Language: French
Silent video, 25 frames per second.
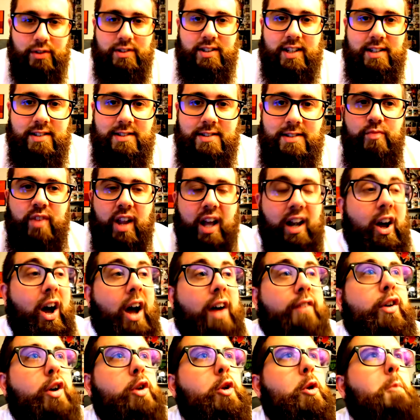sas. Alors
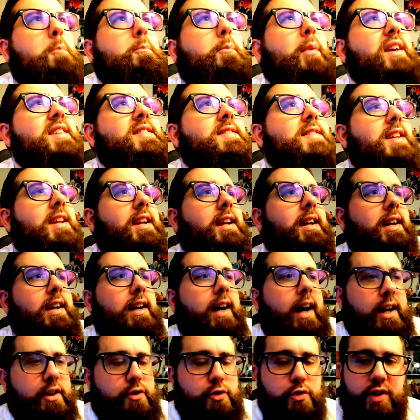avant de passer
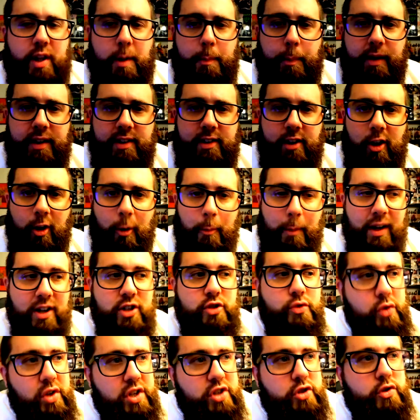à juste après Tillerback,
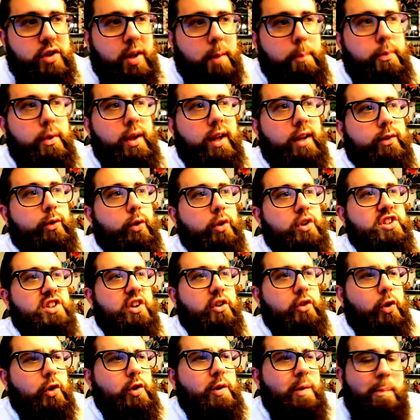je voulais juste appuyer un truc. J'ai
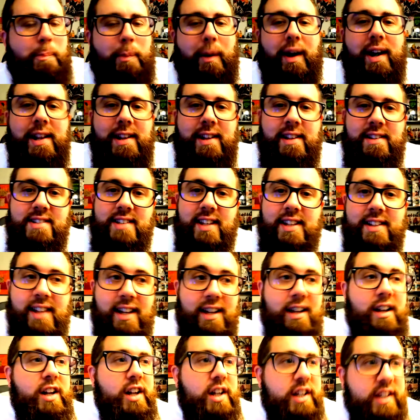entendu parler d'un
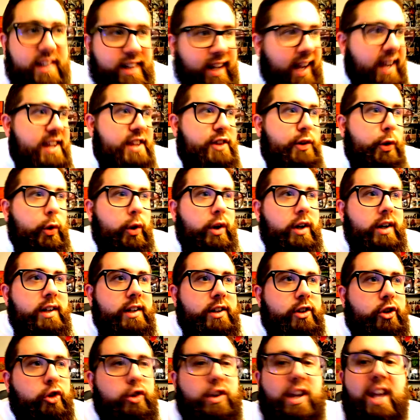certain Kaido,
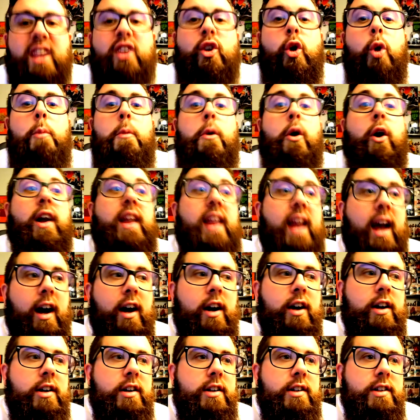que Gecko Moria
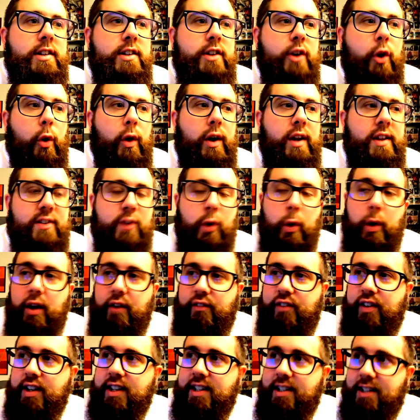
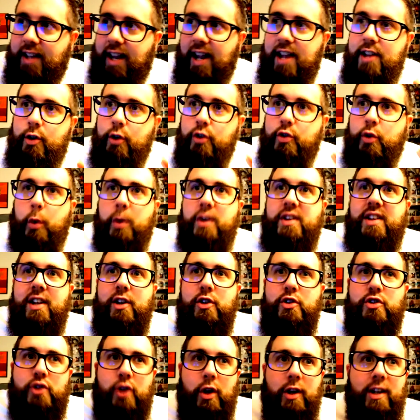enfin Kaido aurait été
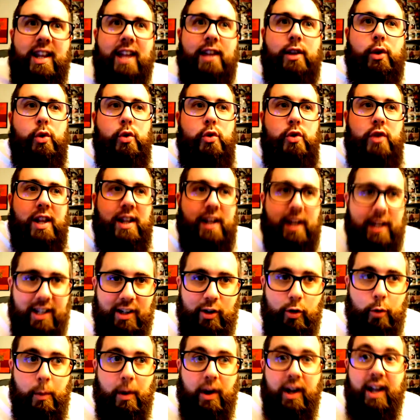le seul qui a tenu tête à
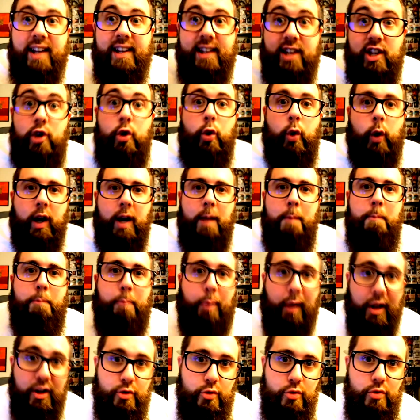Gecko Moria et qui l'aurait
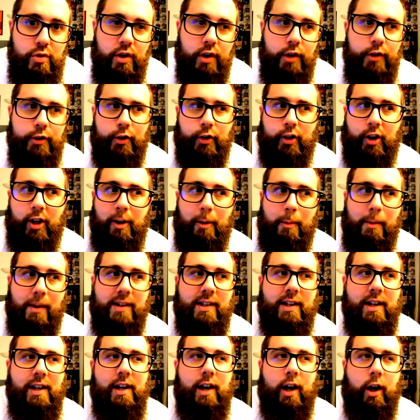battu dans Thriller
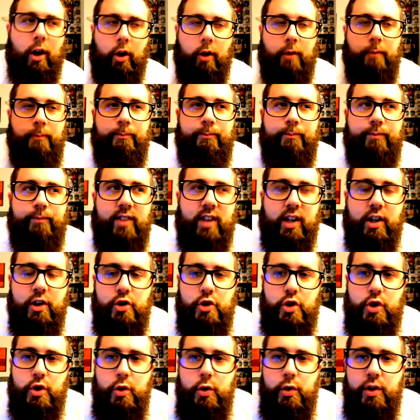Alors
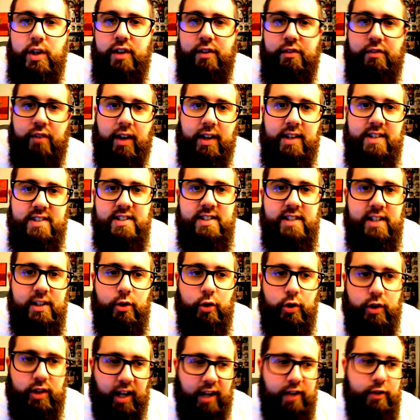j'ai eu des vagues idées
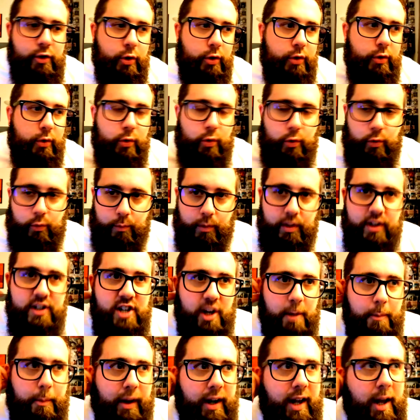de Kaido, donc on m'a
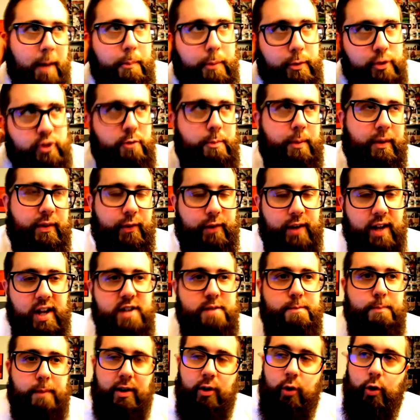déjà parlé un peu de ce
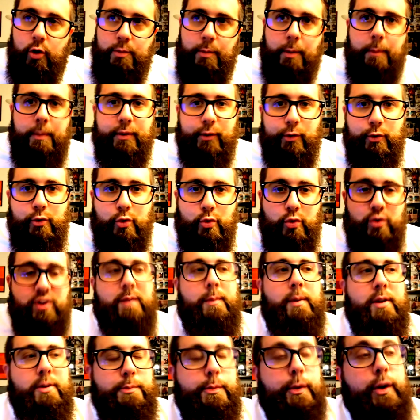personnage, malheureusement, parce que du coup ça
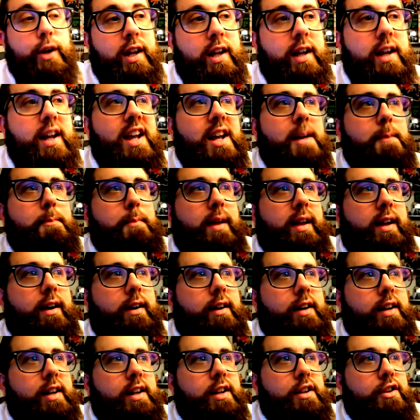m'a spoilé. Mais
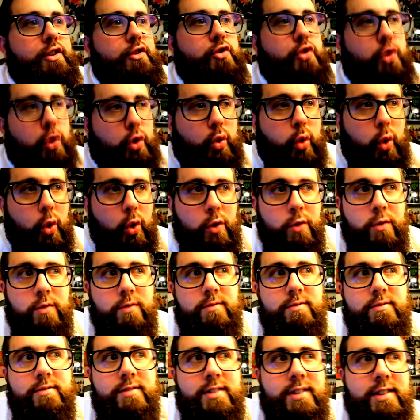du coup,
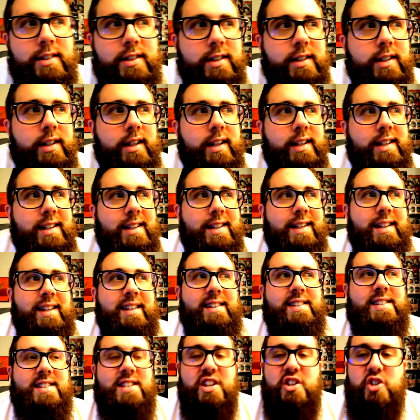
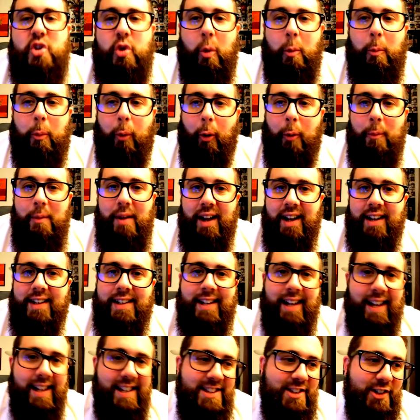si je comprends bien,
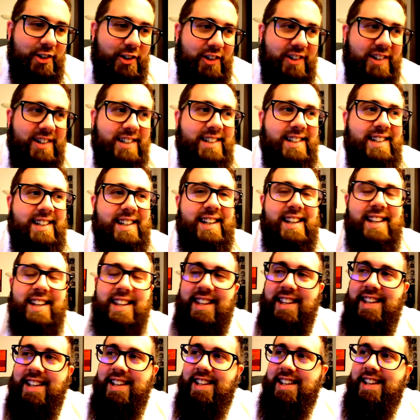Kaido, euh,
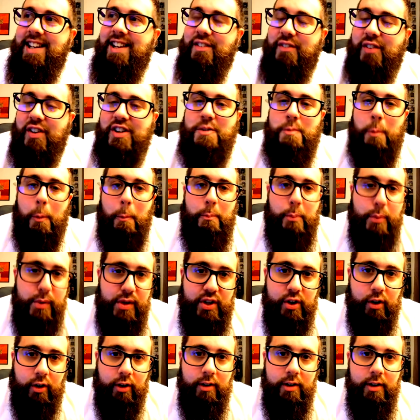il est vachement
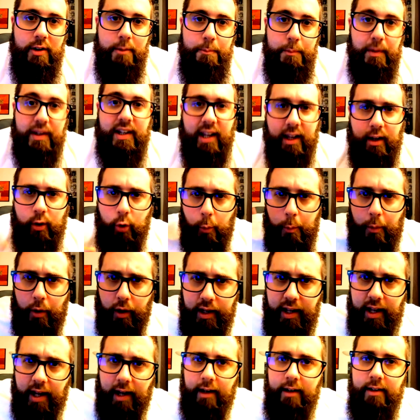puissant, mais Gecko
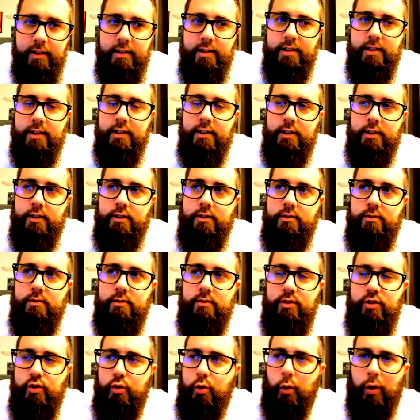Moria,
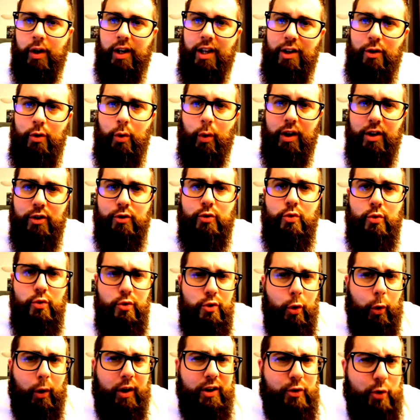l'aurait, l'aurait,
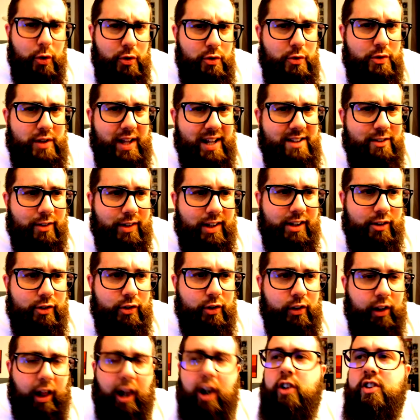aurait tenu tête en quelque
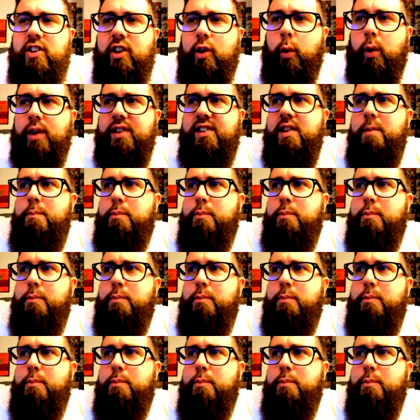sorte. Alors c'est quoi C'est